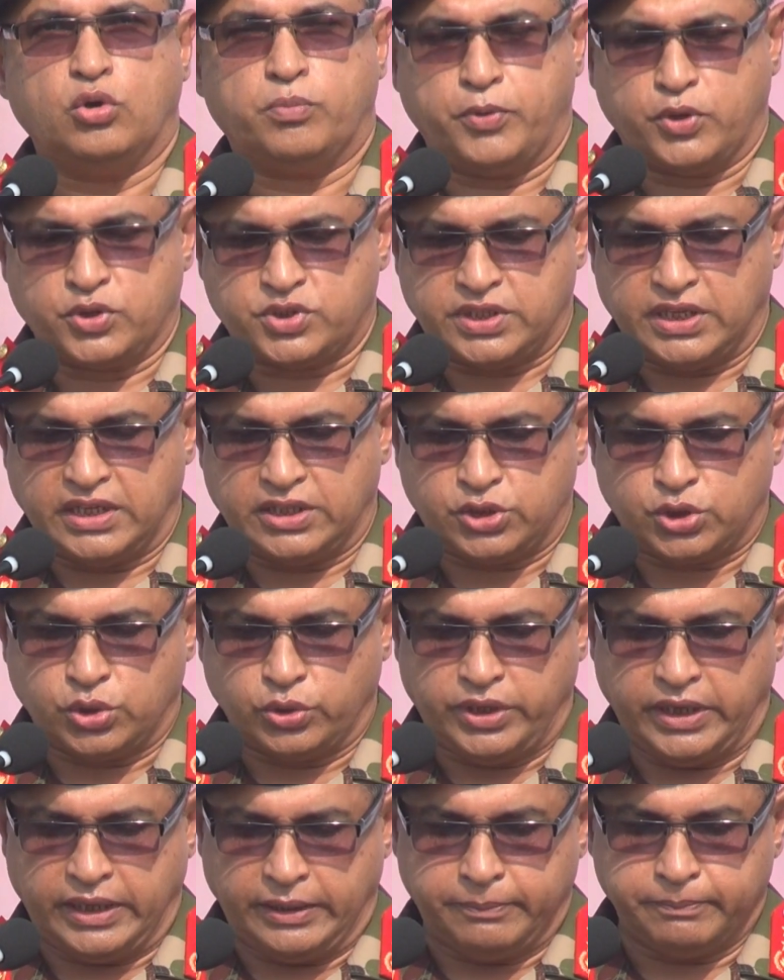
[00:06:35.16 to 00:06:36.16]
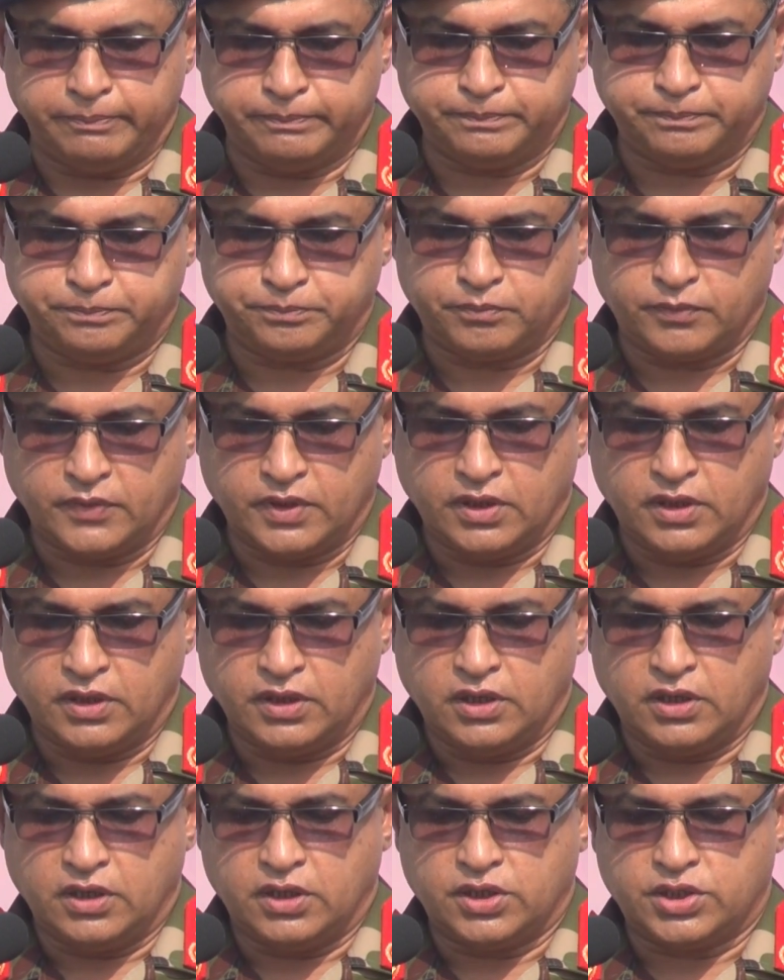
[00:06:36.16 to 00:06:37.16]
উপস্থিত সুধী
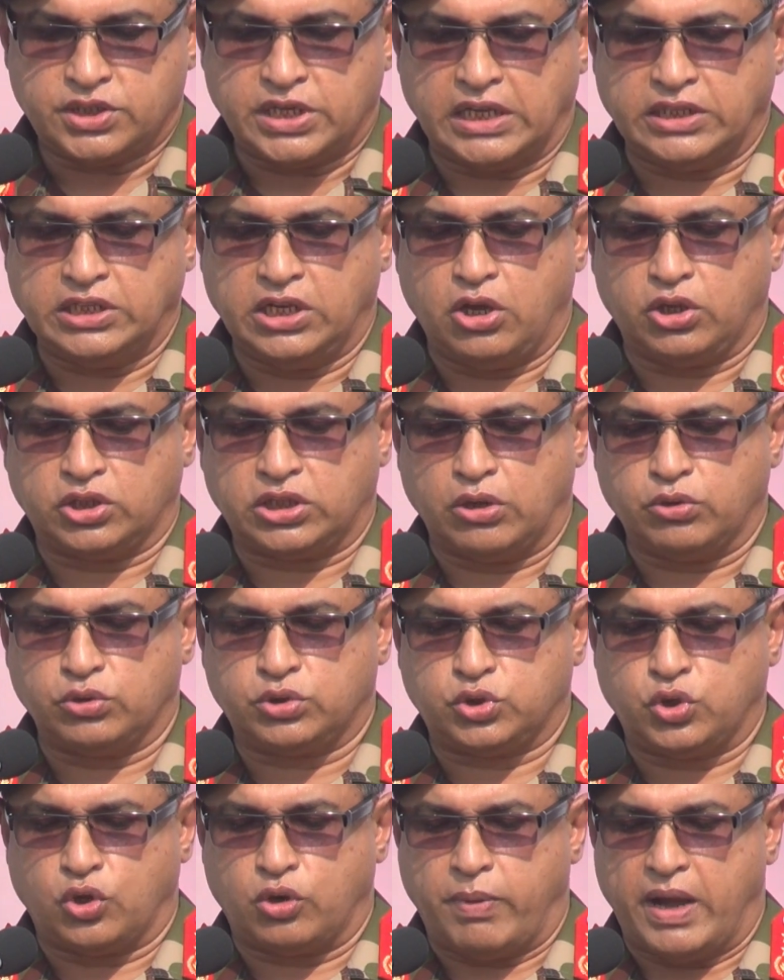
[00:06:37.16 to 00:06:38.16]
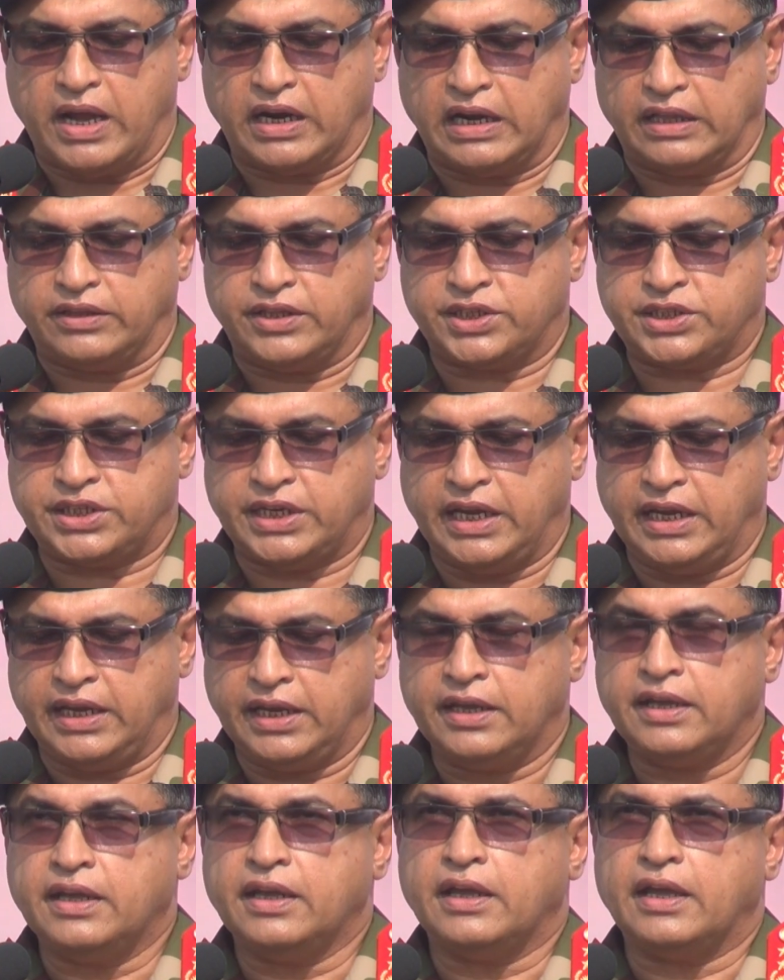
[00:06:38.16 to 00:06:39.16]
স্বাধীনতা উত্তর বাংলাদেশে
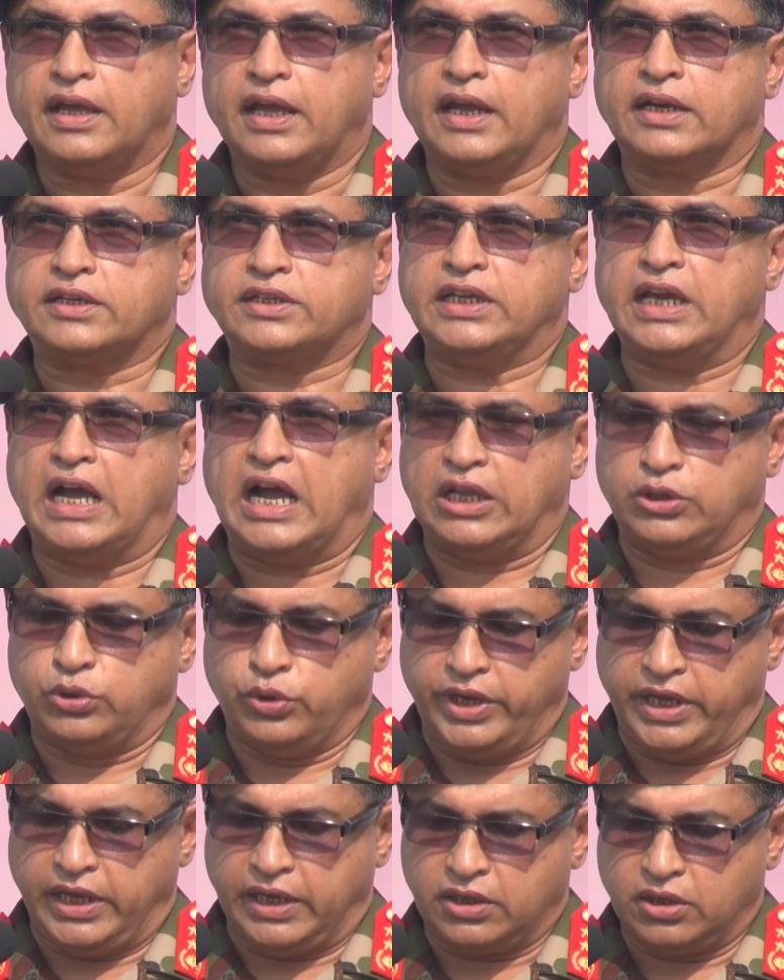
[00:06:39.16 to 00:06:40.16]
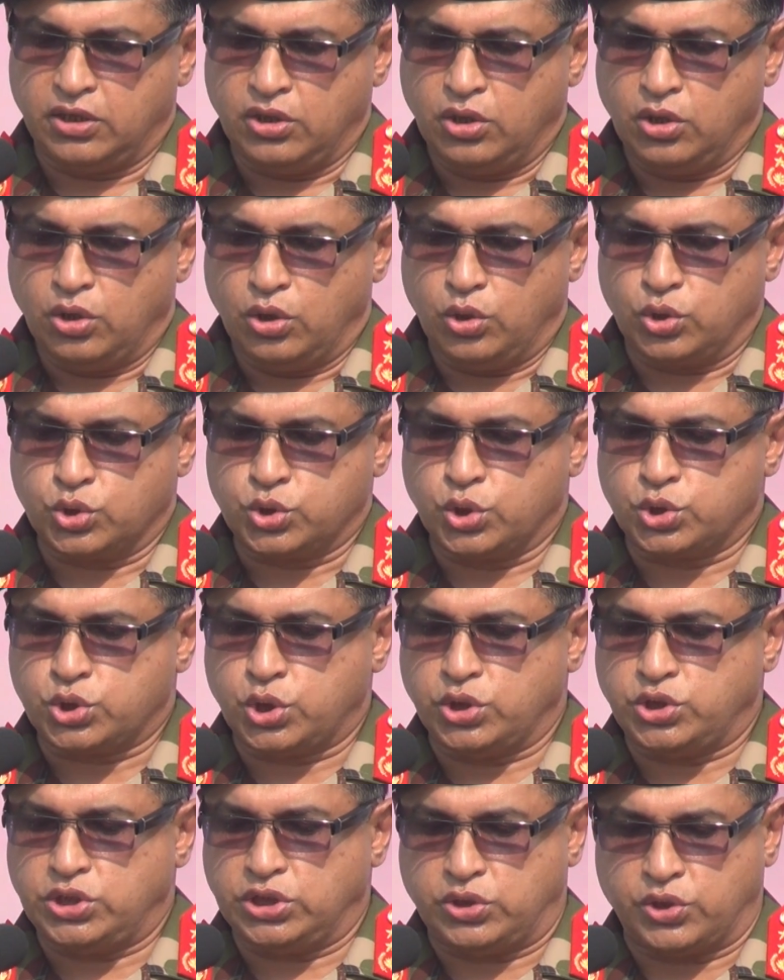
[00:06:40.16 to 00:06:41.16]
একটি আধুনিক ও
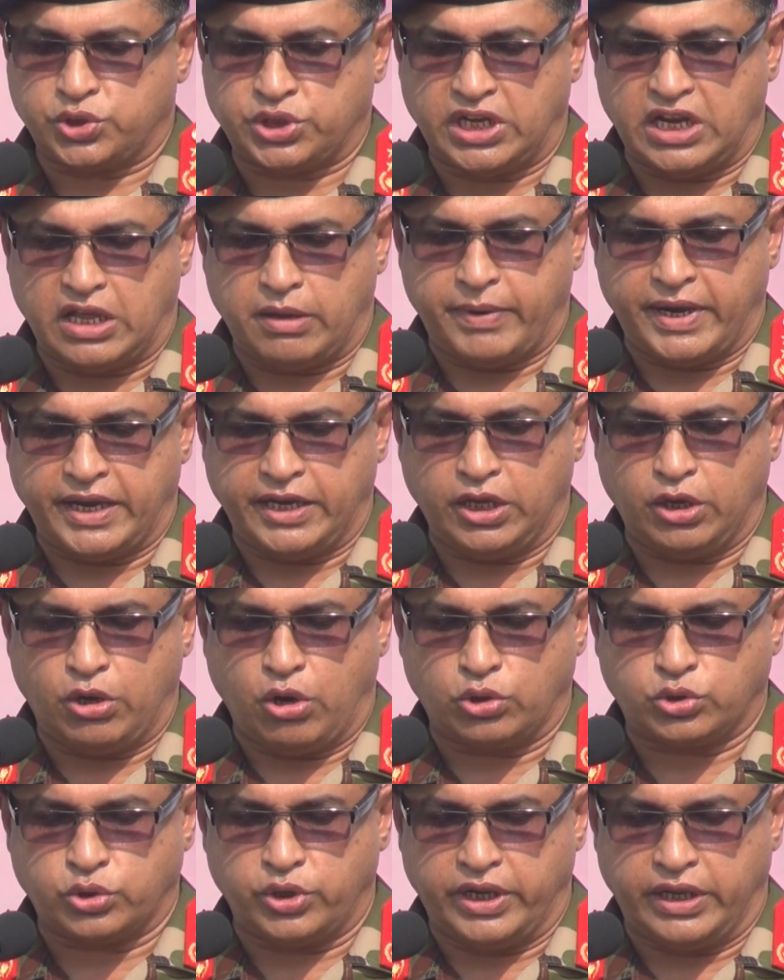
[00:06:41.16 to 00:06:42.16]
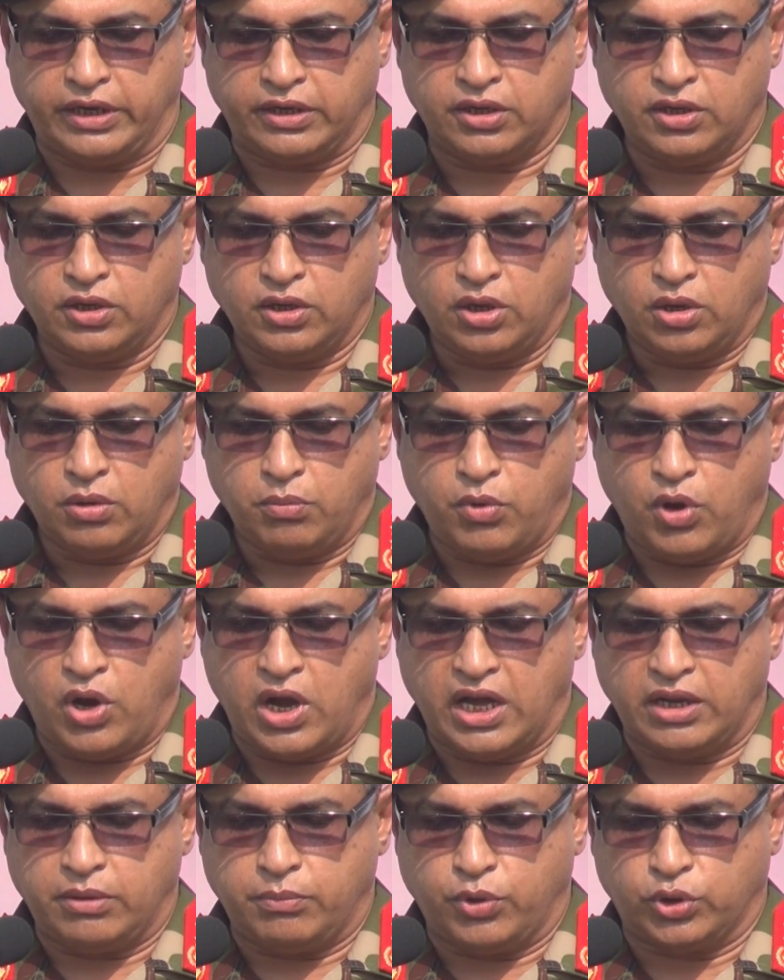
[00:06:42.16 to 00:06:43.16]
সুসজ্জিত সেনাবাহিনী গঠনের
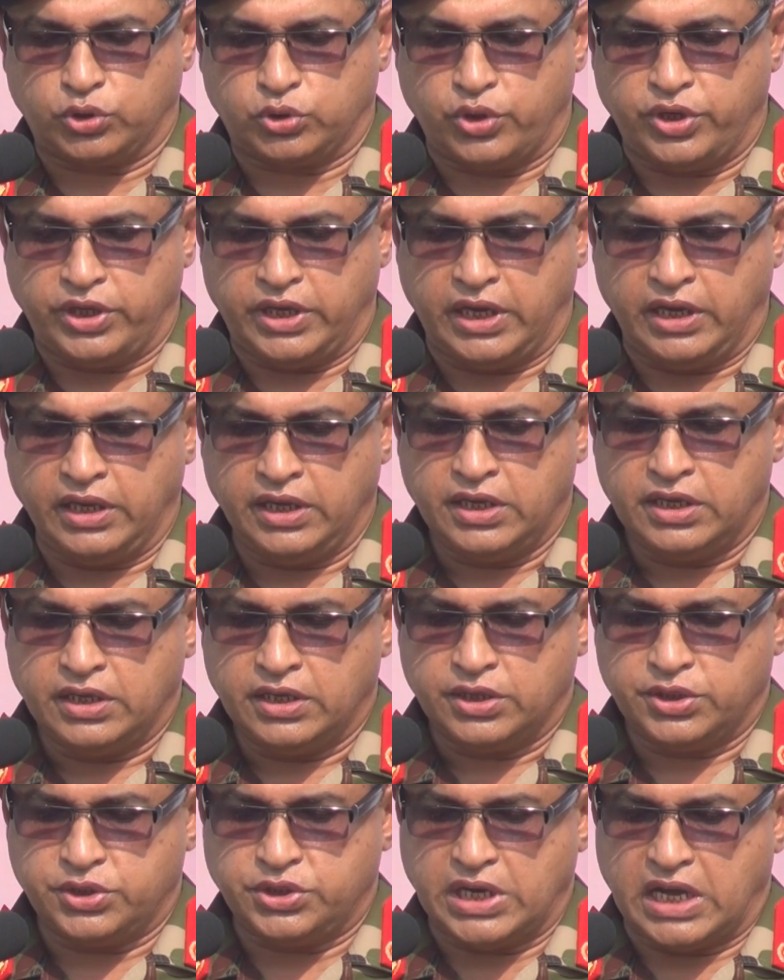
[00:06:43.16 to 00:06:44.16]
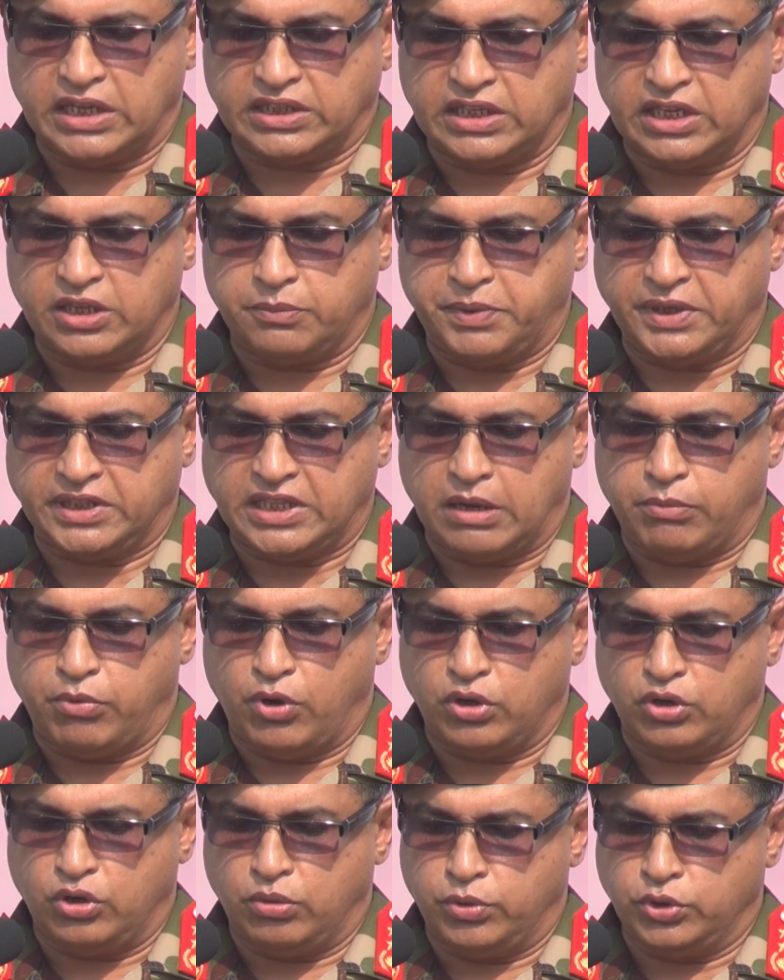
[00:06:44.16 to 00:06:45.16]
মহান ব্রত নিয়ে জাতির পিতা
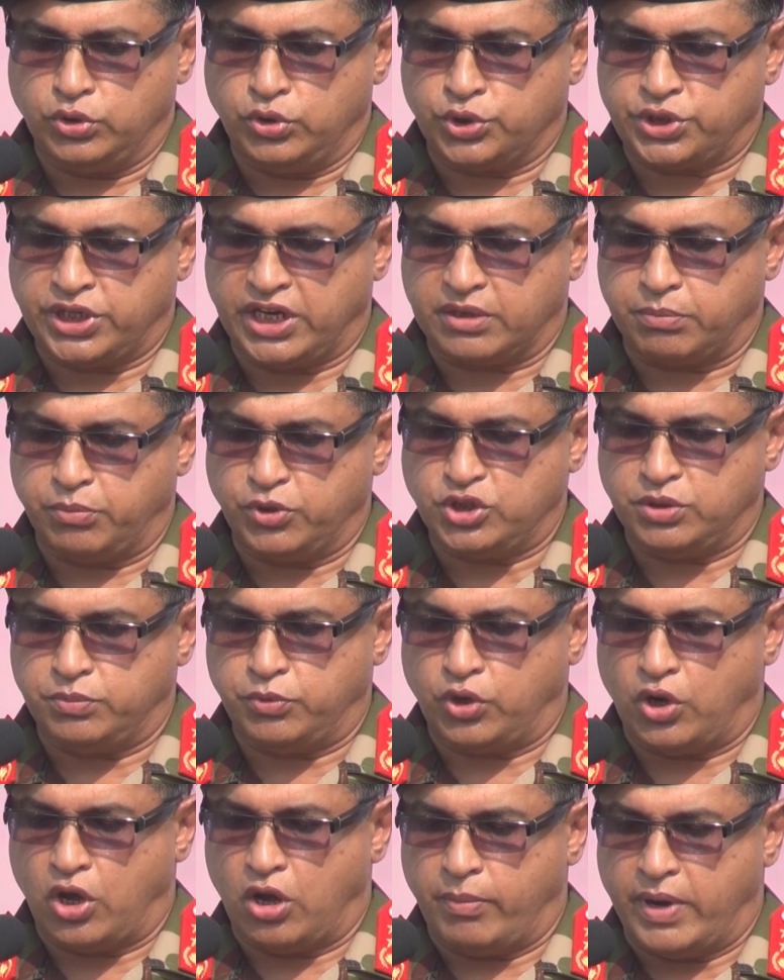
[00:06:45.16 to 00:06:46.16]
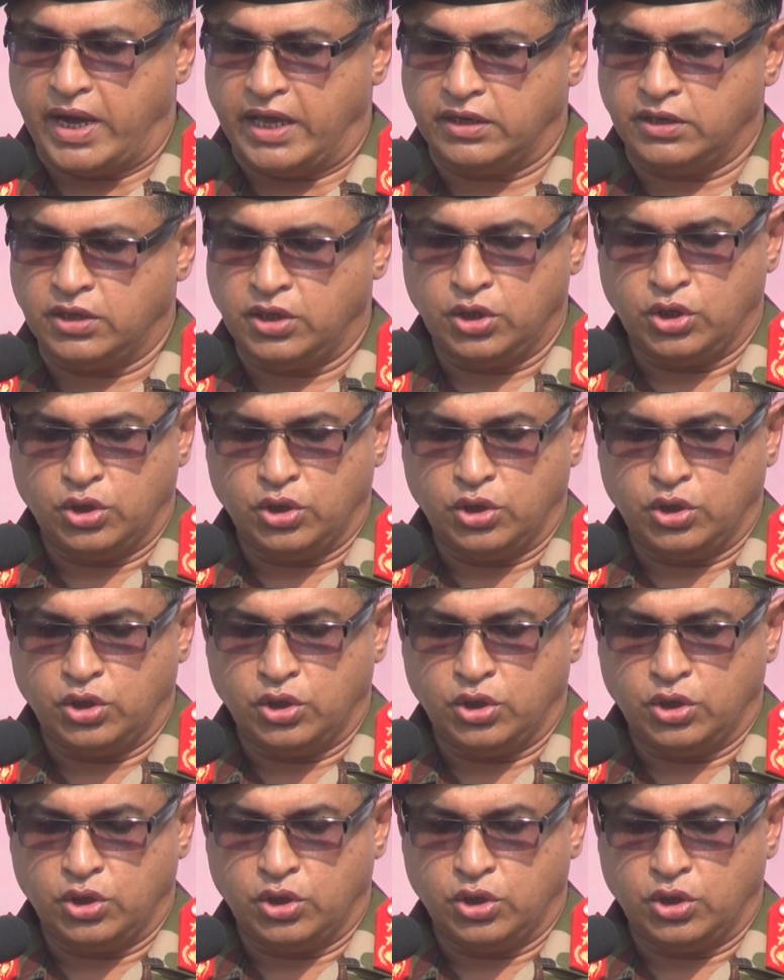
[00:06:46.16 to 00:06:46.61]
বঙ্গবন্ধু শেখ মুজিবুর রহমান